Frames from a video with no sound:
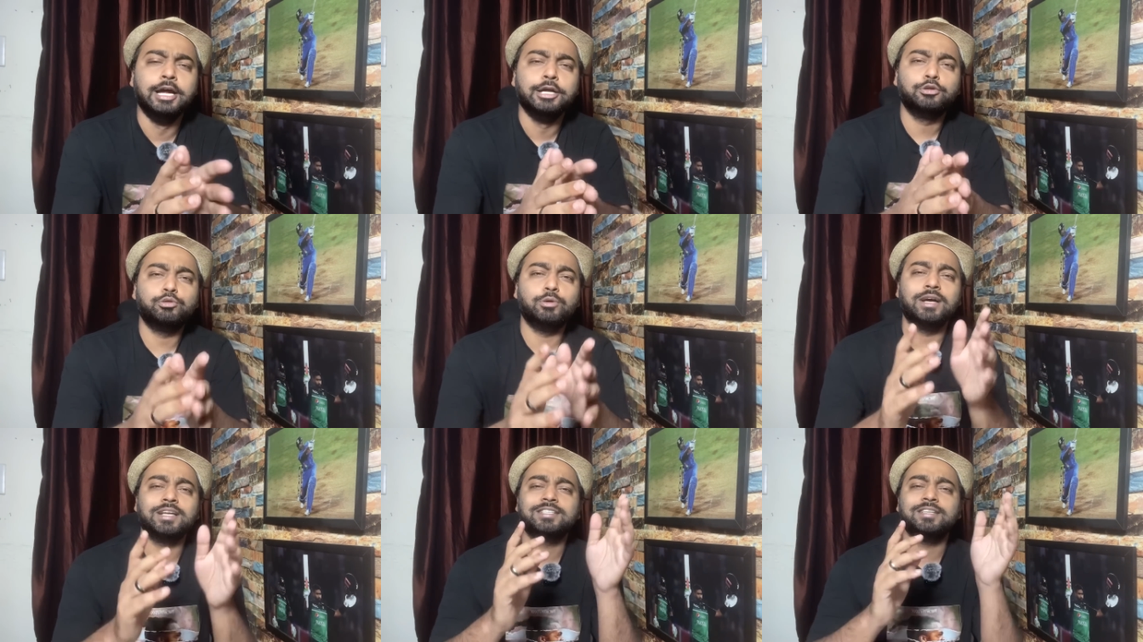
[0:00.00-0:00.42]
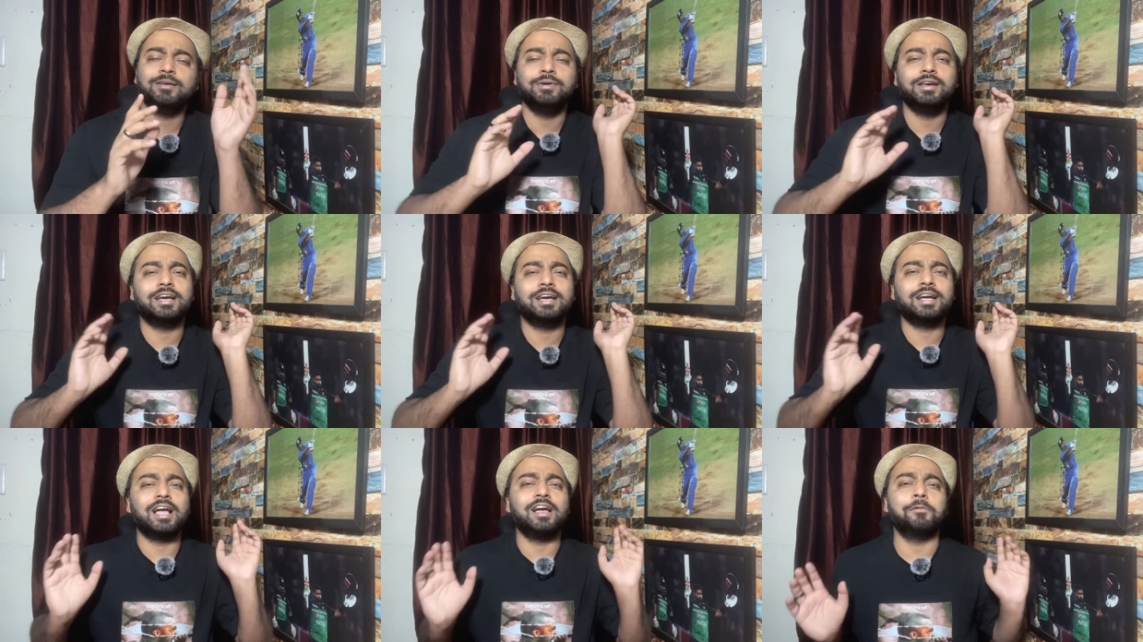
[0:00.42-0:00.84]
तो ऐसे में
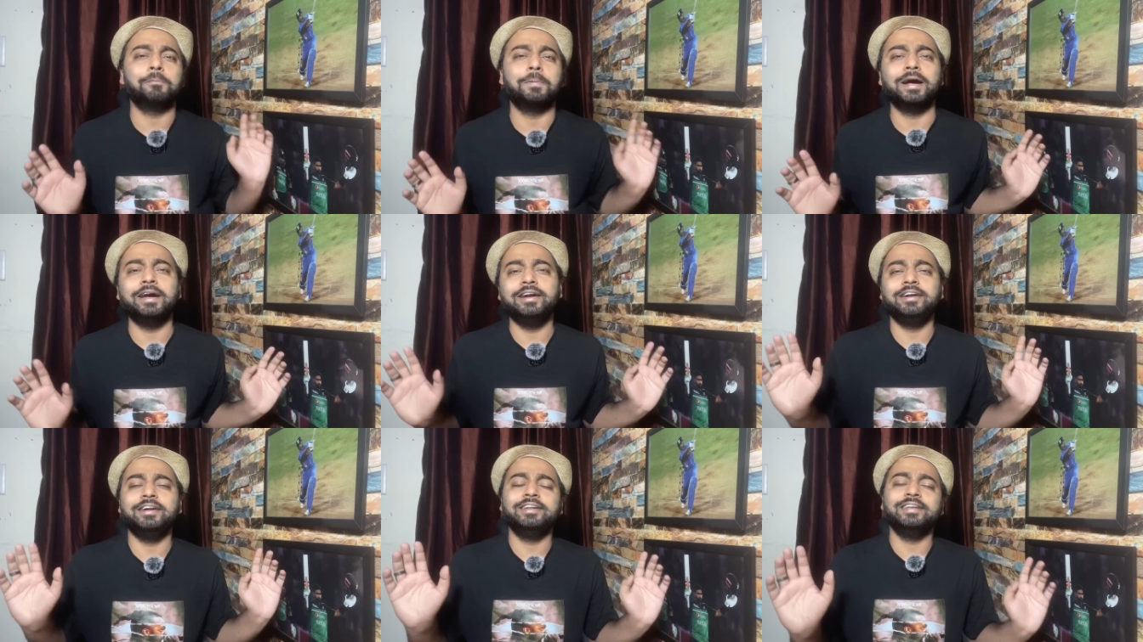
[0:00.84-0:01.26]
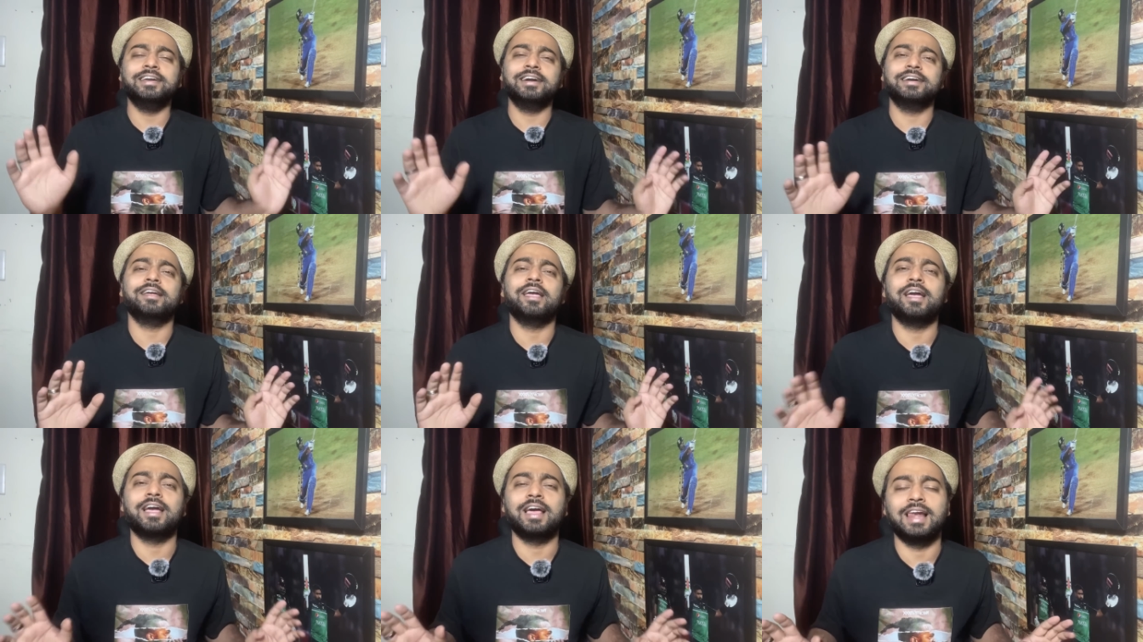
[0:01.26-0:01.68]
लगा भाई इंडिया
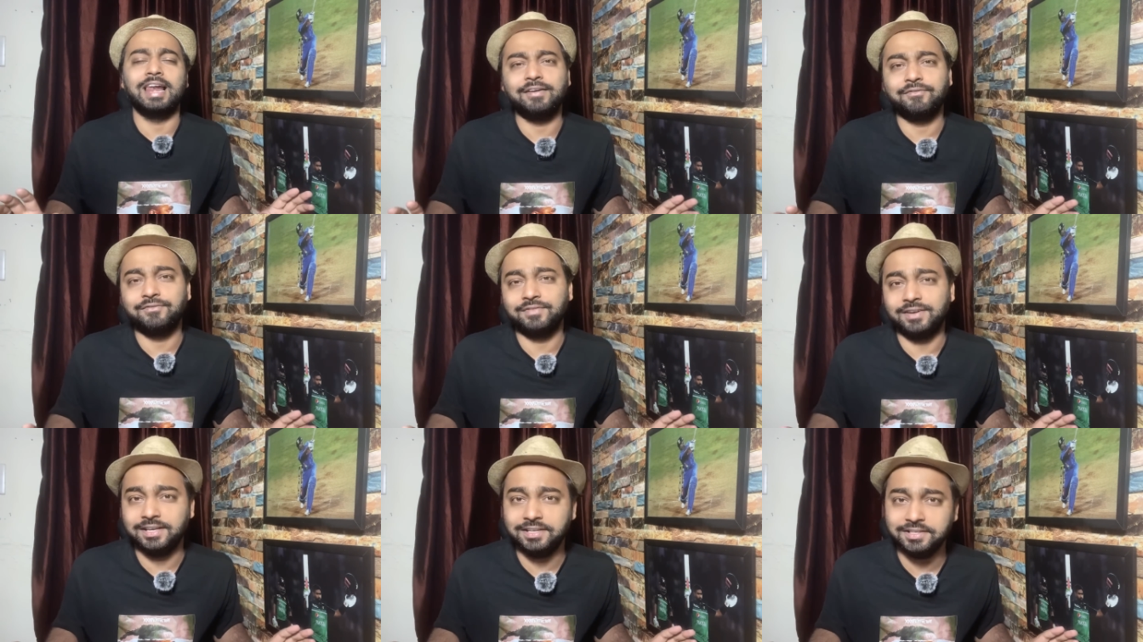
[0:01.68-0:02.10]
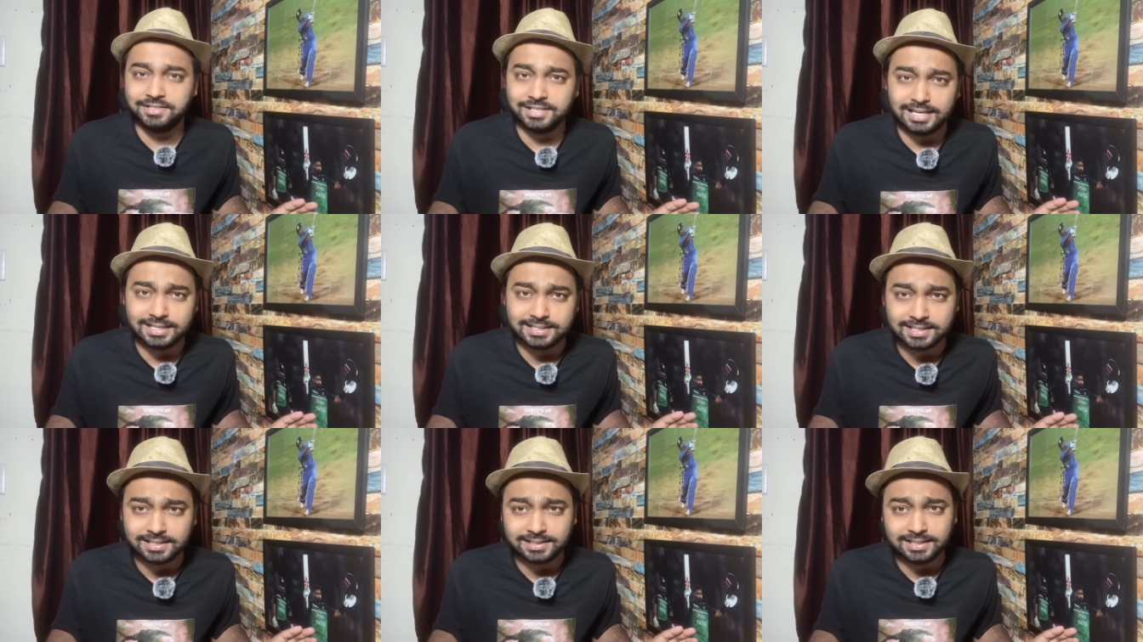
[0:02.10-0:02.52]
के खिलाफ नहीं
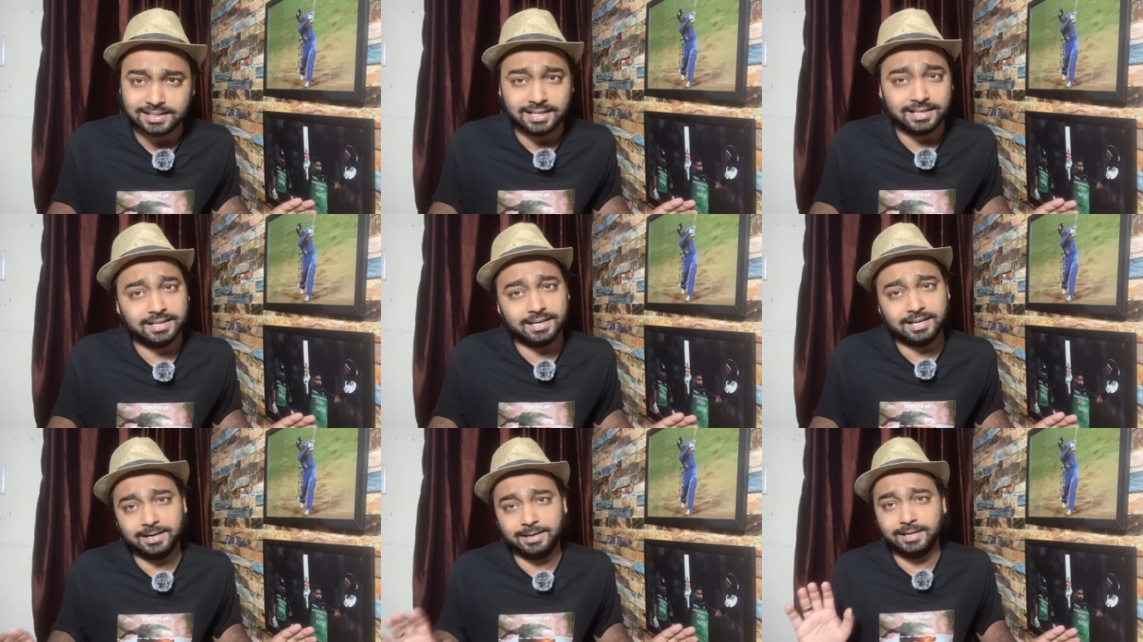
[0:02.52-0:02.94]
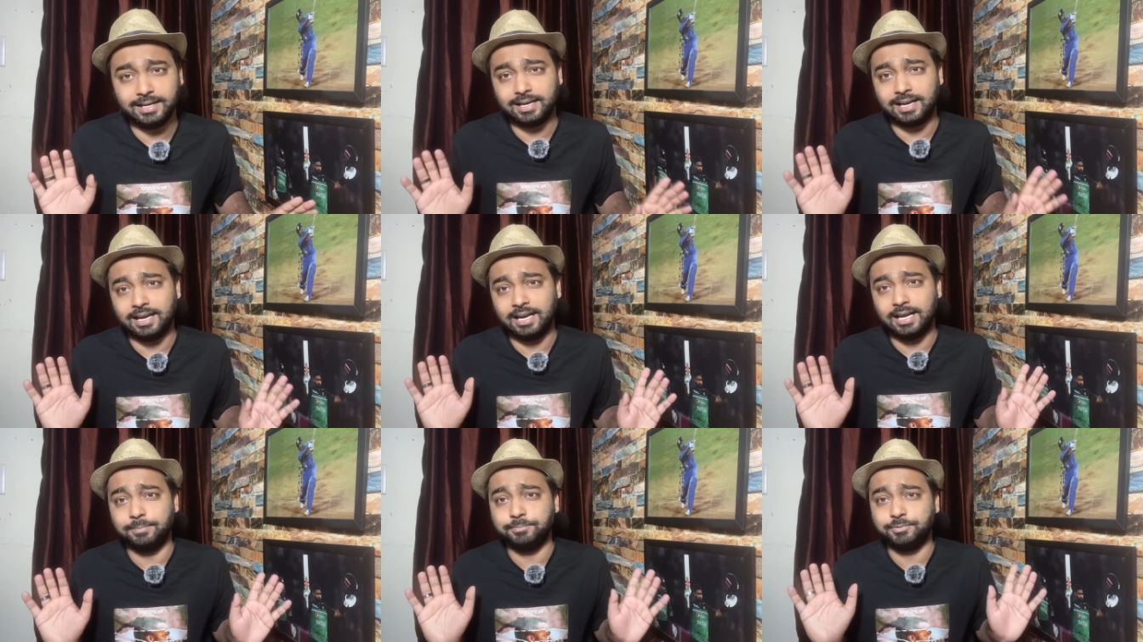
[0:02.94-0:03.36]
जा सकते अगर इंडिया
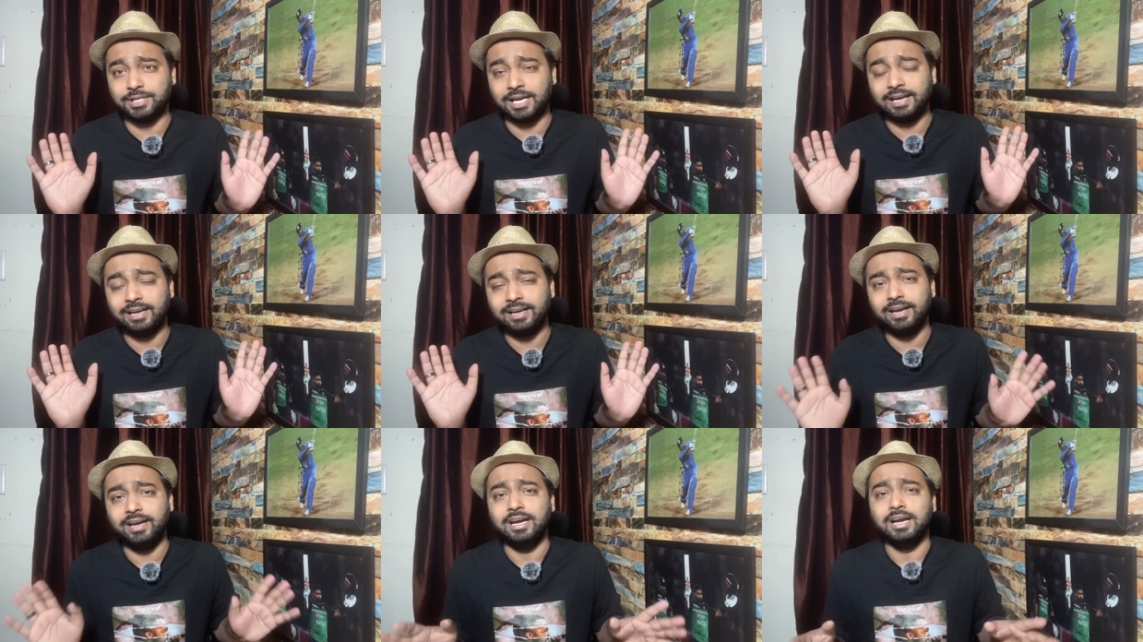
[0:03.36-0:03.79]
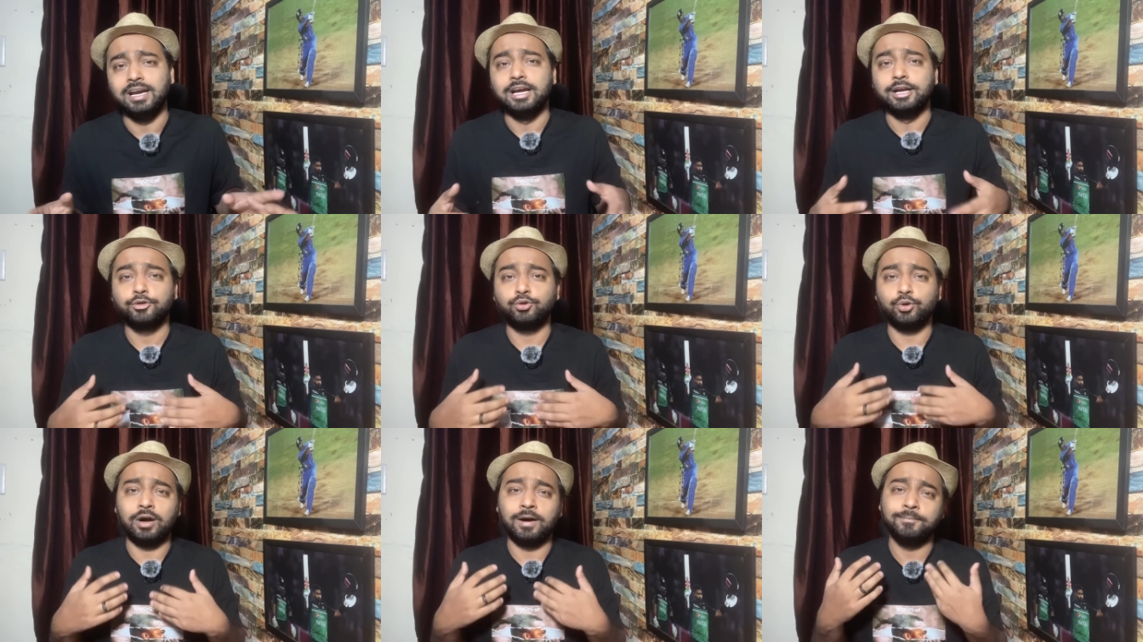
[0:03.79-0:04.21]
खिलाफ जाएंगे
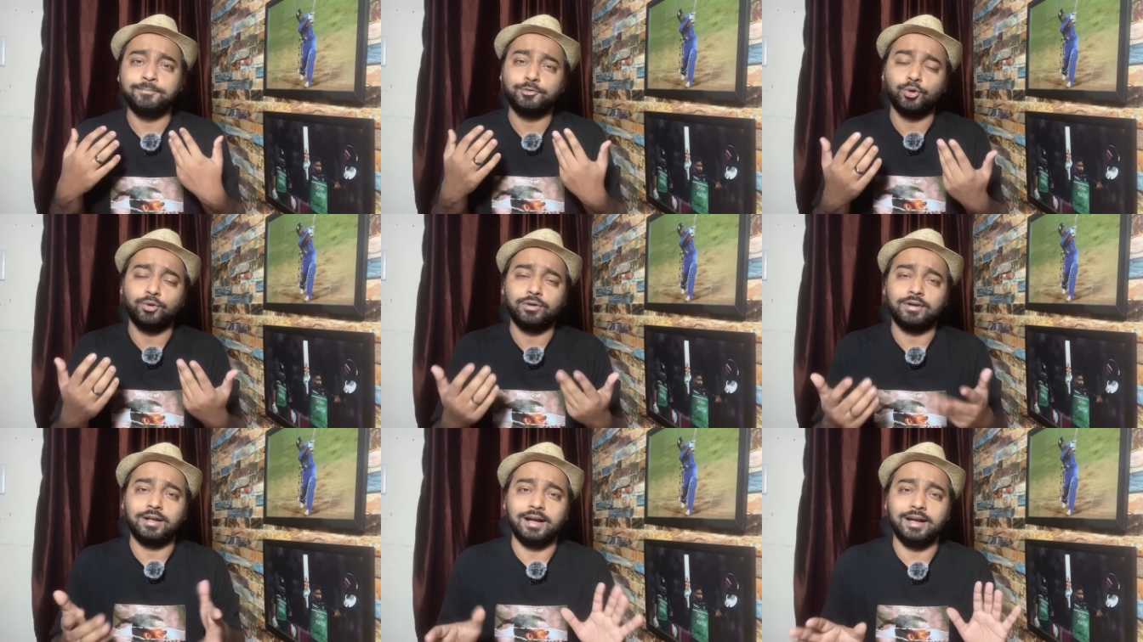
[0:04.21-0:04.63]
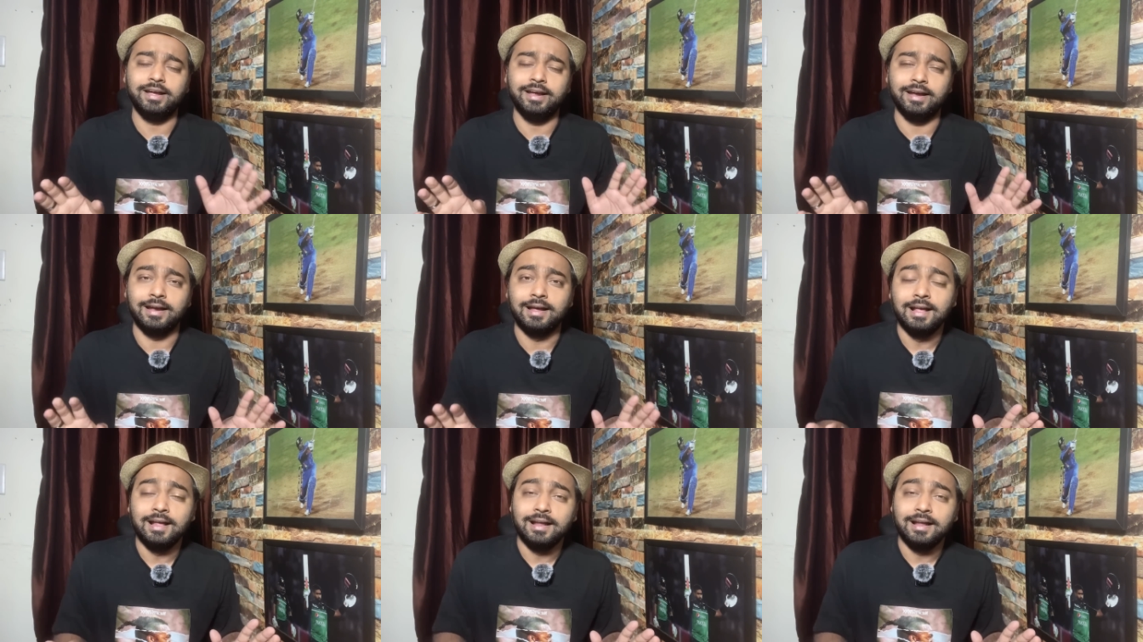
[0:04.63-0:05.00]
तो हम तो गए